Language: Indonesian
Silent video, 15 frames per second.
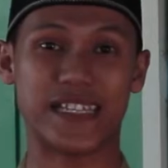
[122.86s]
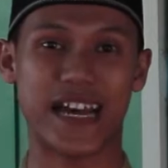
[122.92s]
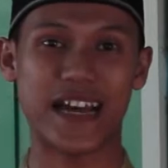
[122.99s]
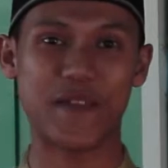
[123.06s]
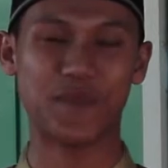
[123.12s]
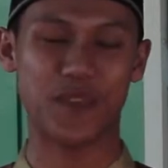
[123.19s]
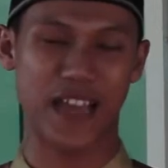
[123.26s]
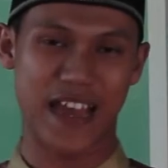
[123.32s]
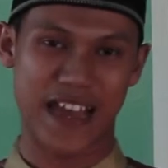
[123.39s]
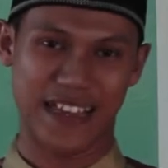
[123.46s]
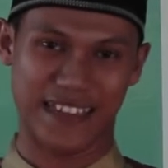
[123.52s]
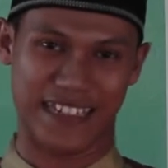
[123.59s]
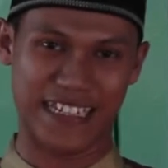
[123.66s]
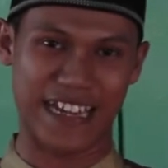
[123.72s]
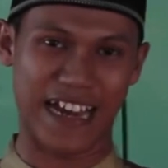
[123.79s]
baca?
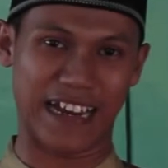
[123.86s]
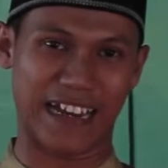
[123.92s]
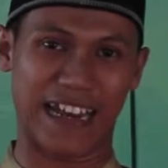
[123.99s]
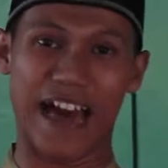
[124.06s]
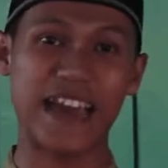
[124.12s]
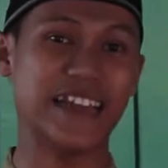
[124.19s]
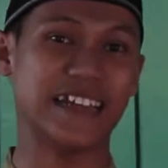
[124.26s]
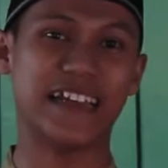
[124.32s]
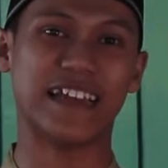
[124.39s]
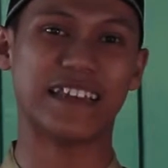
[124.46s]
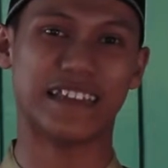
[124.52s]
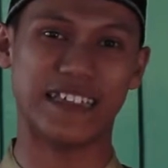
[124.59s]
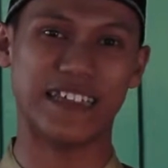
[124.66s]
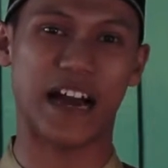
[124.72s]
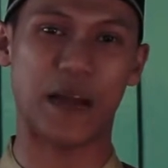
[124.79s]
Tidak
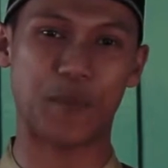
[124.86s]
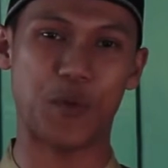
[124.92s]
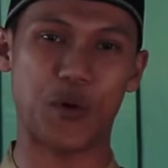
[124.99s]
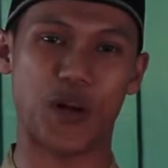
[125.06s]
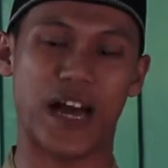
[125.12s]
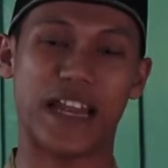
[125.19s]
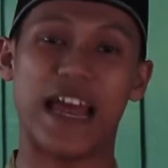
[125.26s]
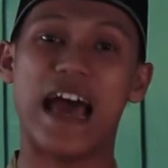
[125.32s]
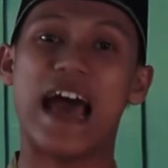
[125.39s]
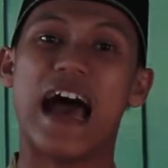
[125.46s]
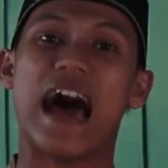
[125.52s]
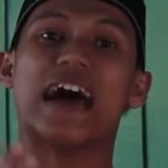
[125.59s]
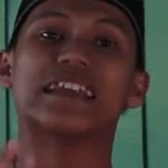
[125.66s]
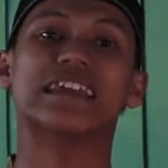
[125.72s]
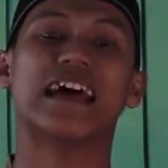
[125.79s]
lain dan tidak bukan
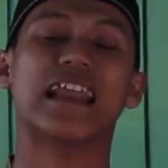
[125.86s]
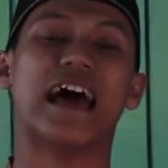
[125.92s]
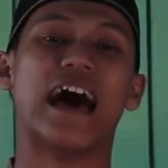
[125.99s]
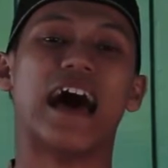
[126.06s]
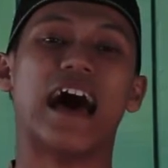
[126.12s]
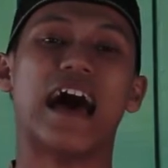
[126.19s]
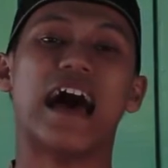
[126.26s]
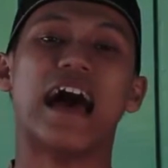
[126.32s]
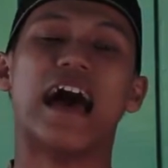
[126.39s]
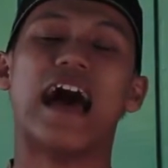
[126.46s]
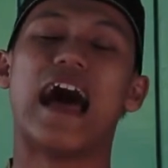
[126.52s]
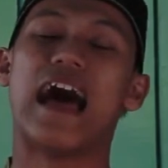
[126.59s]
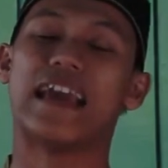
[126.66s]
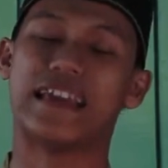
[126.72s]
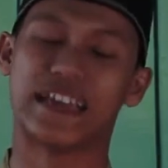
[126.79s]
adalah
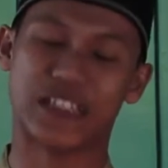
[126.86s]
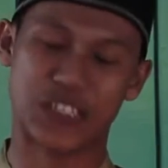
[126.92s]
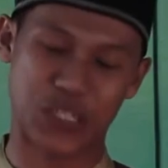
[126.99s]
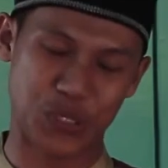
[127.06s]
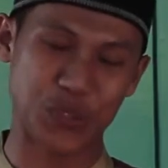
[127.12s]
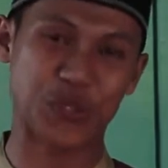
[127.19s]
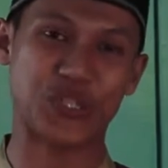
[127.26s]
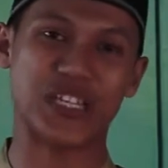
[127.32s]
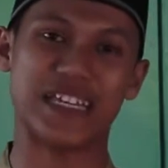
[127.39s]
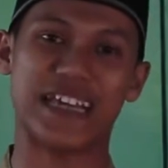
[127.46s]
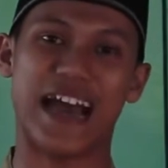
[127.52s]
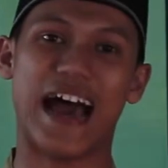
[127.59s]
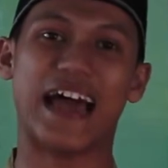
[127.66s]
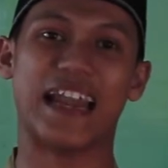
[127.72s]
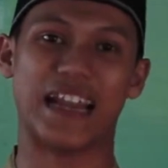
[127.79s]
ayat
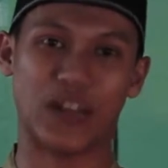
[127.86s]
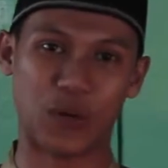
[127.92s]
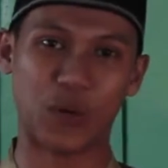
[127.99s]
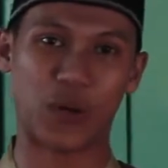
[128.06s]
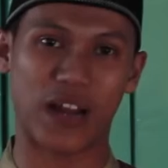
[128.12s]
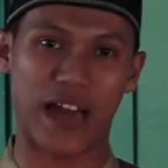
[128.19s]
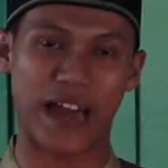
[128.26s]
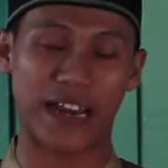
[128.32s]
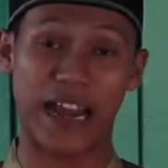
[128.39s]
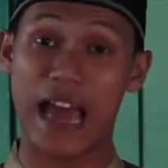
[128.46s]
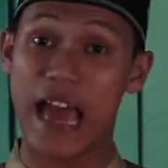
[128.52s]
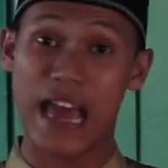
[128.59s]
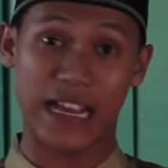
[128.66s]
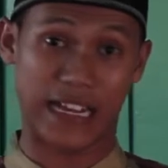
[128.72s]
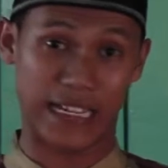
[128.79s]
suci
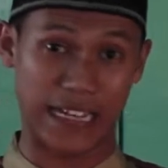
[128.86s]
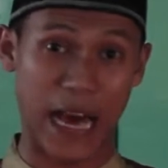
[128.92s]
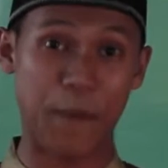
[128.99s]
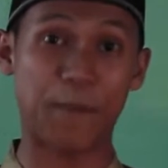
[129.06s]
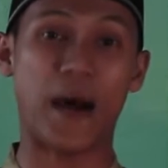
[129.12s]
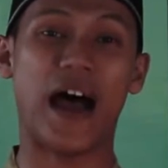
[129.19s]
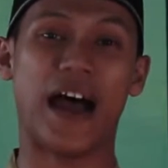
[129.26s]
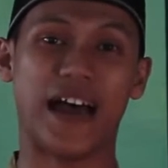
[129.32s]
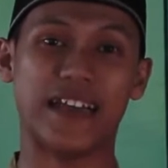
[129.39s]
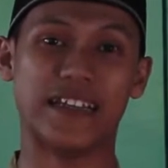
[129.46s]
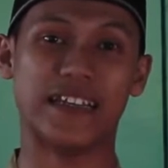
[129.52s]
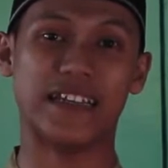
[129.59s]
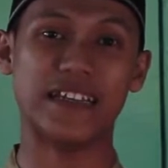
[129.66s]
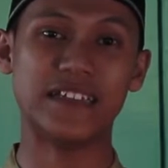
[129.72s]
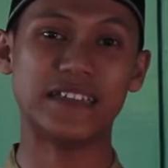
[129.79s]
Al-Qur'an. Kenapa
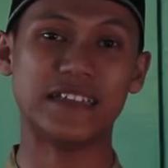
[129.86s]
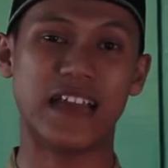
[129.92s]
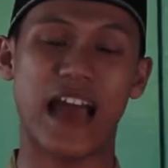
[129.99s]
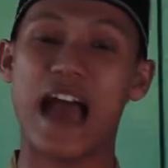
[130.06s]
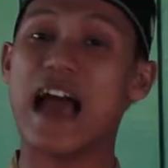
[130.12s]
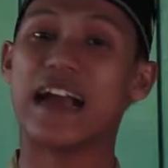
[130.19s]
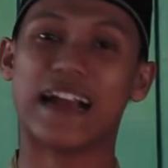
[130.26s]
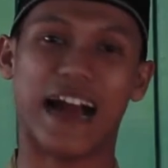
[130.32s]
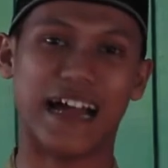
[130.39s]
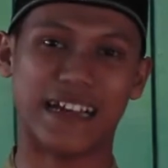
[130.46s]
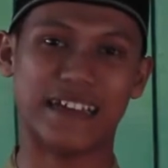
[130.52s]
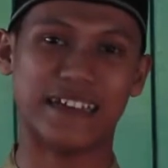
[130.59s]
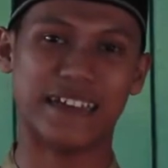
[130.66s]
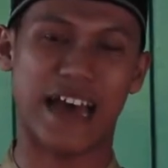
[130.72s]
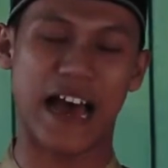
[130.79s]
hadirin?
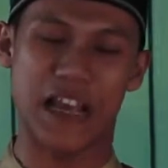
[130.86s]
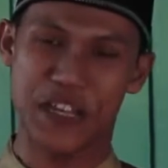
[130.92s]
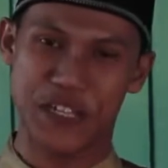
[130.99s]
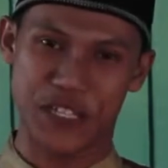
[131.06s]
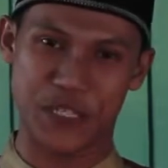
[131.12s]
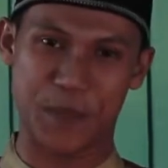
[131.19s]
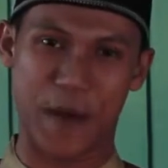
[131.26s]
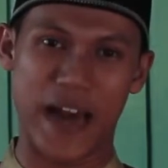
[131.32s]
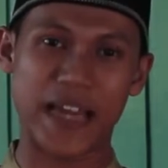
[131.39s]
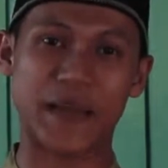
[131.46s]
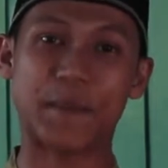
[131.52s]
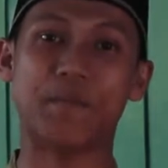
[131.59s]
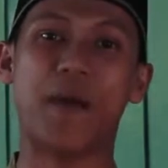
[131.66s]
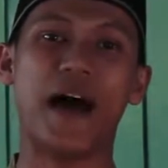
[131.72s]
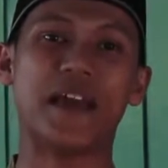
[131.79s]
Karena
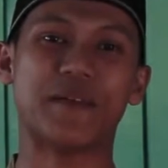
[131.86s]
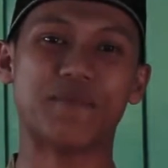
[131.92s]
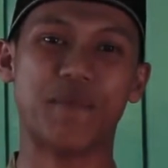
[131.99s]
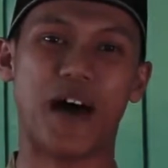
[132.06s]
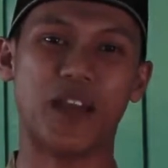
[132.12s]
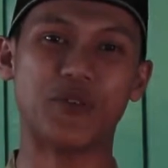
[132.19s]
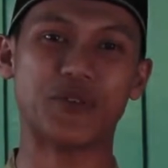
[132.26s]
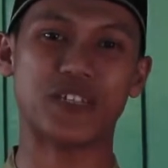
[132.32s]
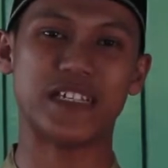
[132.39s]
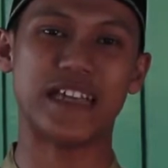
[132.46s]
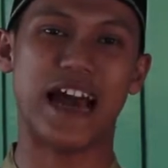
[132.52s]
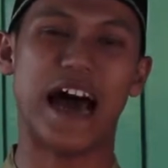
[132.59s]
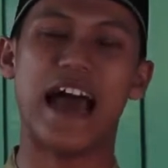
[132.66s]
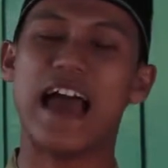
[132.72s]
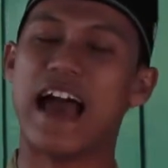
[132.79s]
sebaik-baik
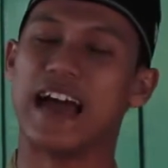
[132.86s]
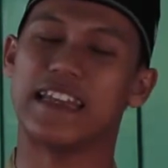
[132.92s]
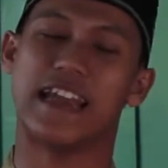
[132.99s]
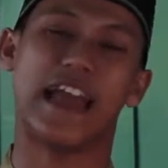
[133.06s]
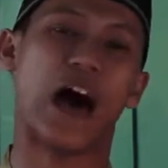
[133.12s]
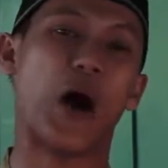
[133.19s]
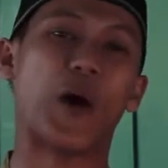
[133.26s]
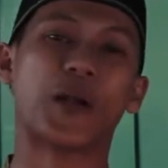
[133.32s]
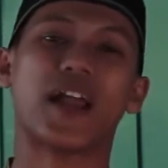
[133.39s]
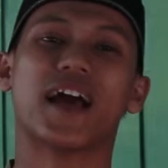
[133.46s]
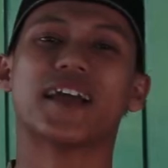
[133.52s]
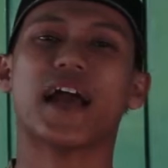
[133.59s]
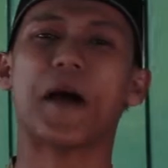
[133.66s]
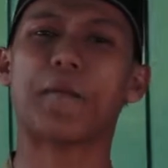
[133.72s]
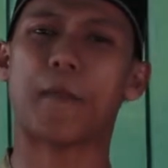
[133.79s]
manusia adalah
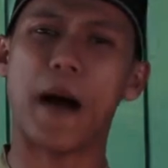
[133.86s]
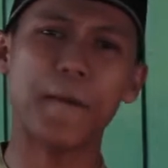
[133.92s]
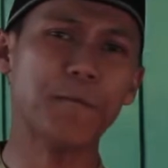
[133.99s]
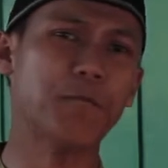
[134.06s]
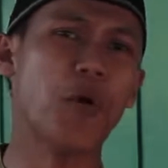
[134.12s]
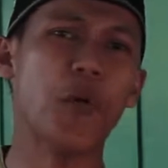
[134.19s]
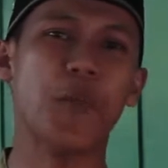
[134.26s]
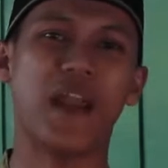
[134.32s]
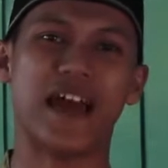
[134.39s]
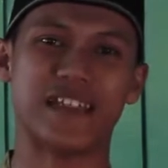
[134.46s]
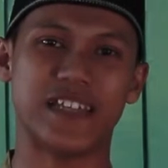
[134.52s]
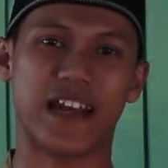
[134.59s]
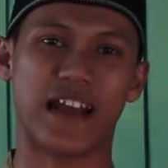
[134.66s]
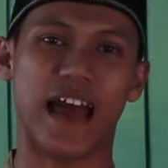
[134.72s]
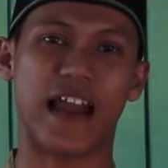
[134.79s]
orang yang mampu
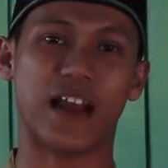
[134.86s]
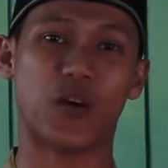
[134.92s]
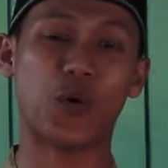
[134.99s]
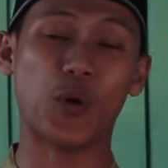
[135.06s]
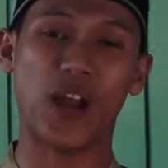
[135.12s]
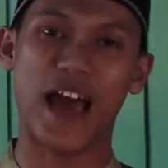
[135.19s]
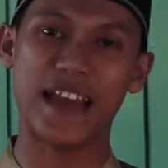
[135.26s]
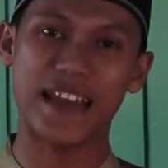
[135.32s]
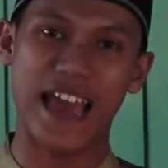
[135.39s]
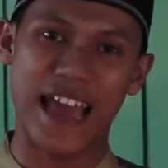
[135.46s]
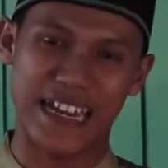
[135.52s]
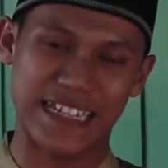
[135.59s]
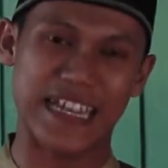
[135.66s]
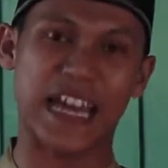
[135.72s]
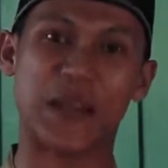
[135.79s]
belajar
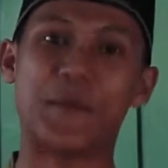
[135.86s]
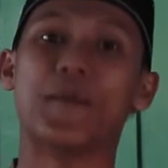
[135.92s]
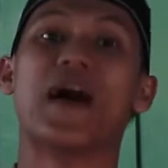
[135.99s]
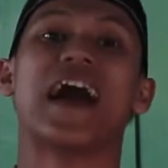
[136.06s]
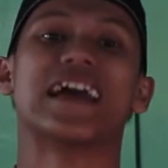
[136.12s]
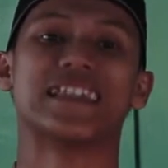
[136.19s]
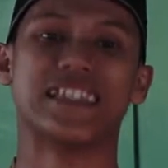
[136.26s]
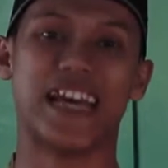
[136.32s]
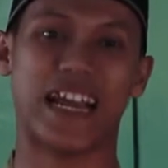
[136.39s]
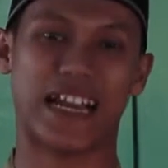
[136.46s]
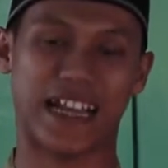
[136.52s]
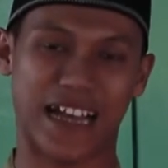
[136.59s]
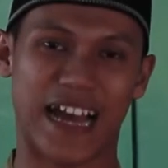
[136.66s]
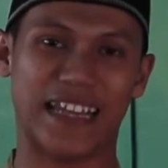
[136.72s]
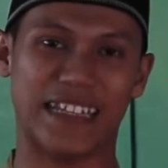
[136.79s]
Al-Quran dan
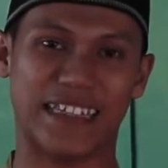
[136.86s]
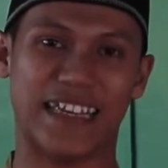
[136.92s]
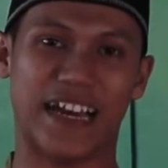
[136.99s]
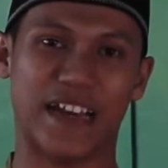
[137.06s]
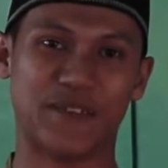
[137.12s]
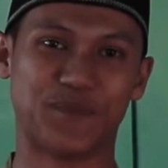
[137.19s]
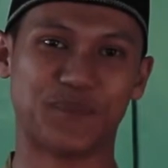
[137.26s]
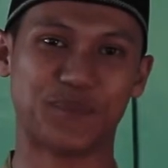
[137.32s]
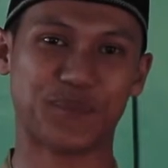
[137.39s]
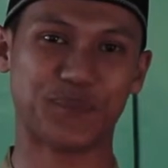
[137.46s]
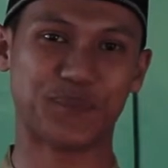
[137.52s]
mengajarkannya.